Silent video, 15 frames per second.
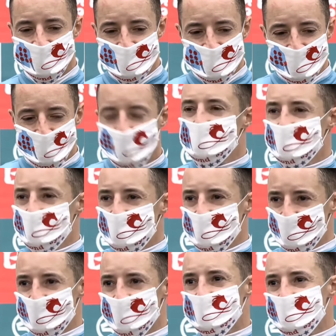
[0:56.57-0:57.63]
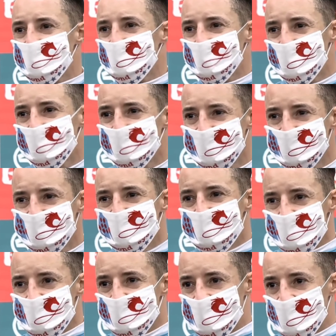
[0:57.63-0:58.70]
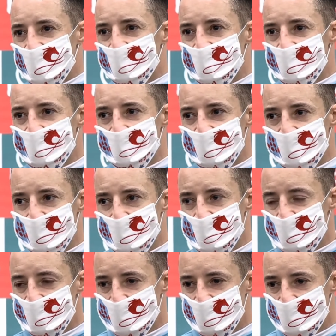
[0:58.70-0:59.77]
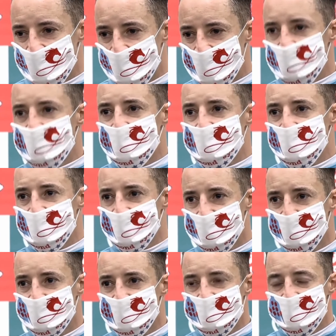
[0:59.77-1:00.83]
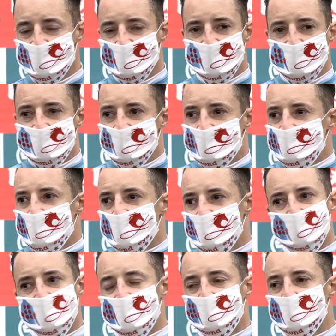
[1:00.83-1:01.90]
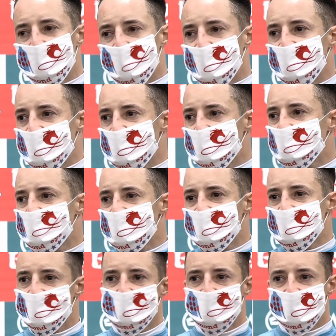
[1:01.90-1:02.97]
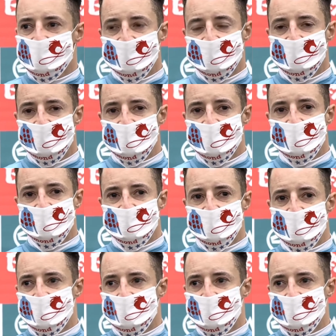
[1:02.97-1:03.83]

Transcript: もうちょっとプレッシャーを、えー来てた、でも、まあ、改めてやる問題は